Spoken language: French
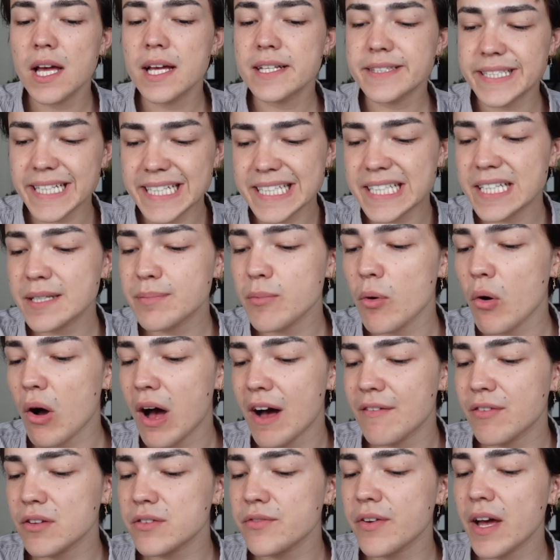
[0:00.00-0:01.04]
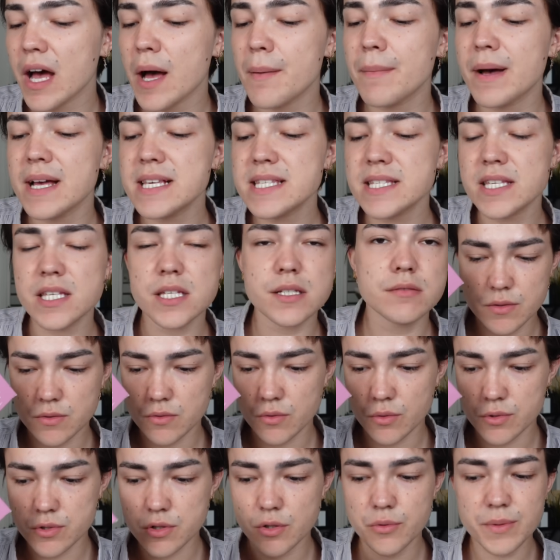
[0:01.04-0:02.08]
Techniquement, avant de faire un masque,
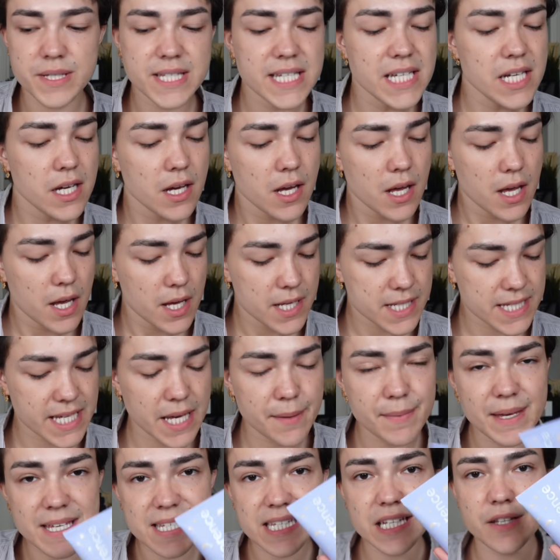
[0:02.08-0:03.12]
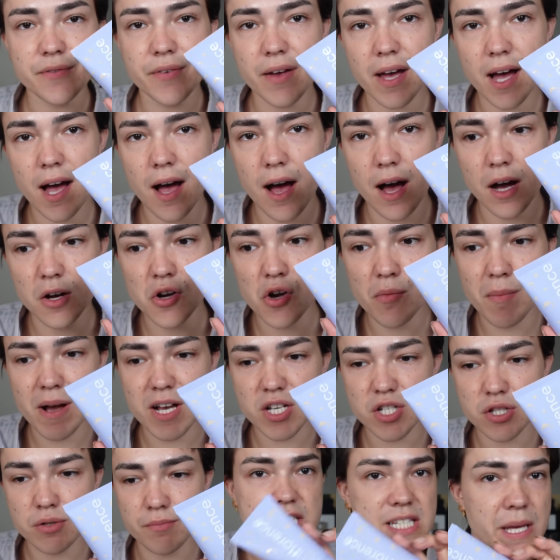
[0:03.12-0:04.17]
donc celui-ci, ce qui est bien c'est de faire un
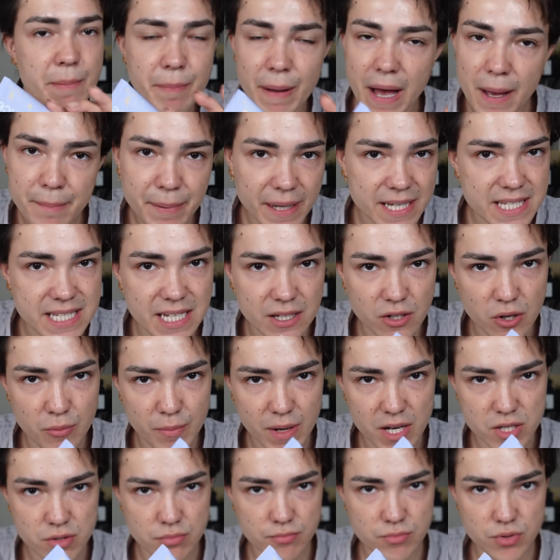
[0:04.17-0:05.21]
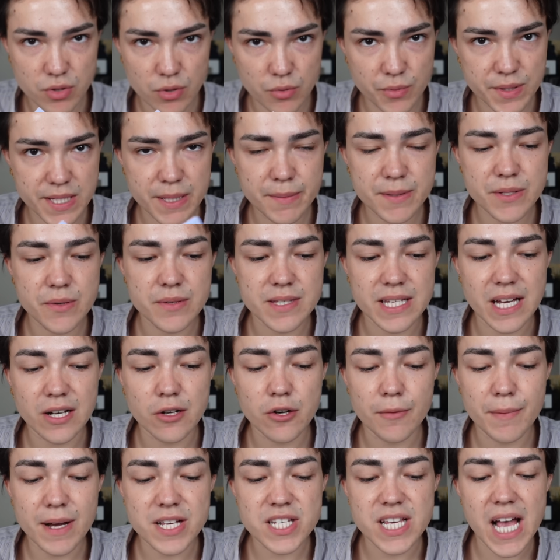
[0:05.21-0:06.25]
gommage. J'ai pas apprécié le gommage, celui-ci, parce que c'est un
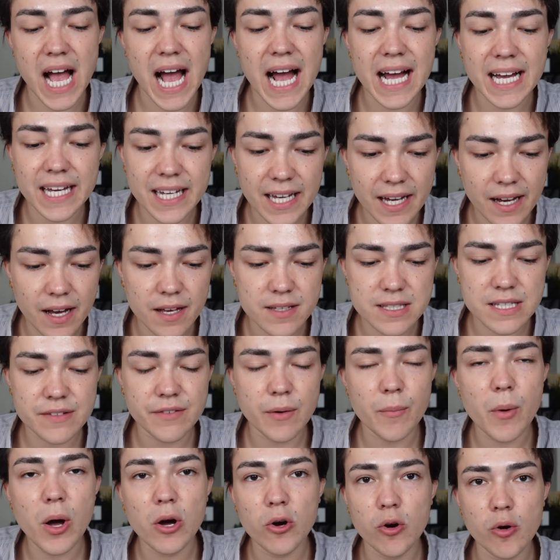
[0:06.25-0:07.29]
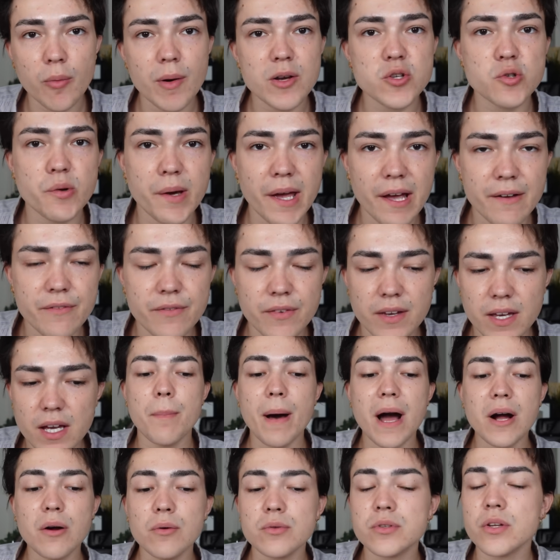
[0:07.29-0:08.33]
gommage à grains, c'est vraiment un gommage au café.
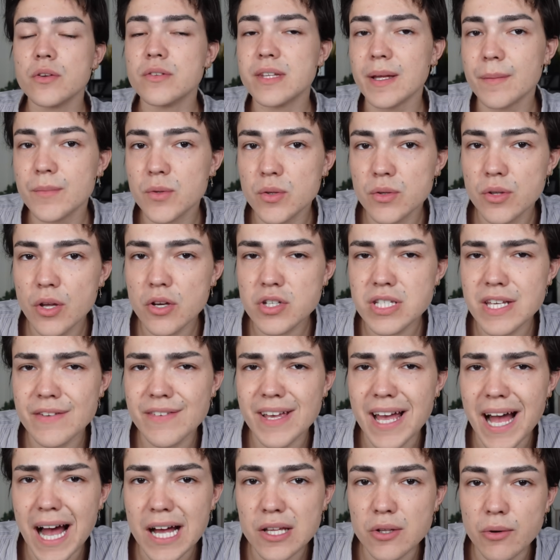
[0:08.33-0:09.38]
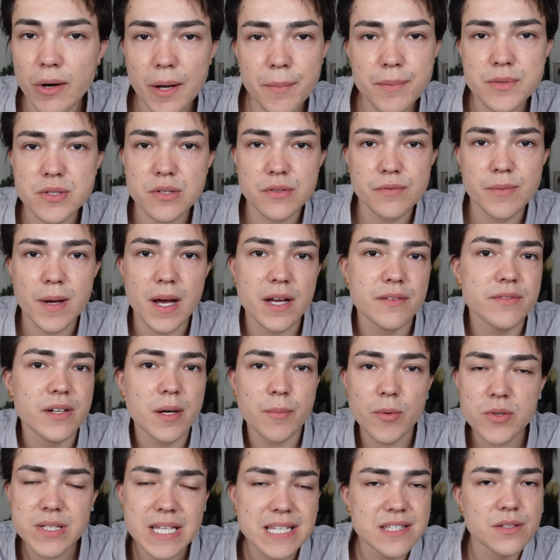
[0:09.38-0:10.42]
Par contre, en termes d'odeur, j'avais adoré, parce que
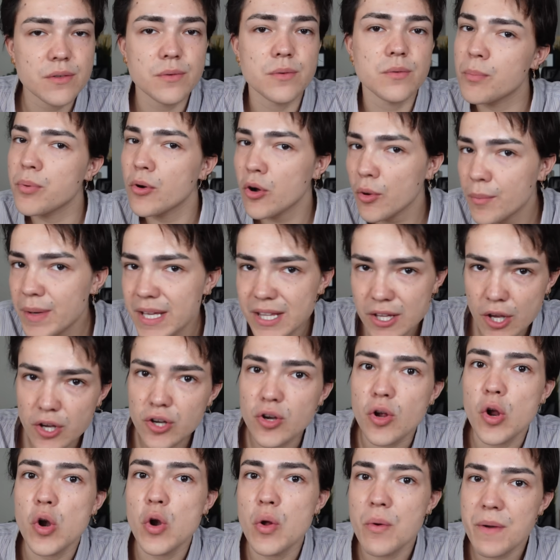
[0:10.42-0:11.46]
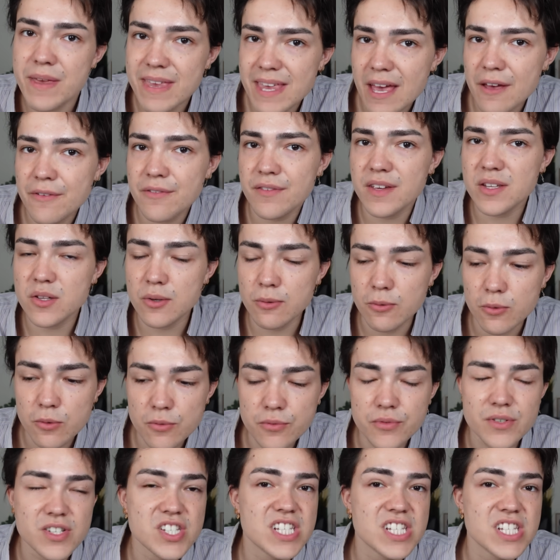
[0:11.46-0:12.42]
vraiment ça sent, premier dug, le café de ouf.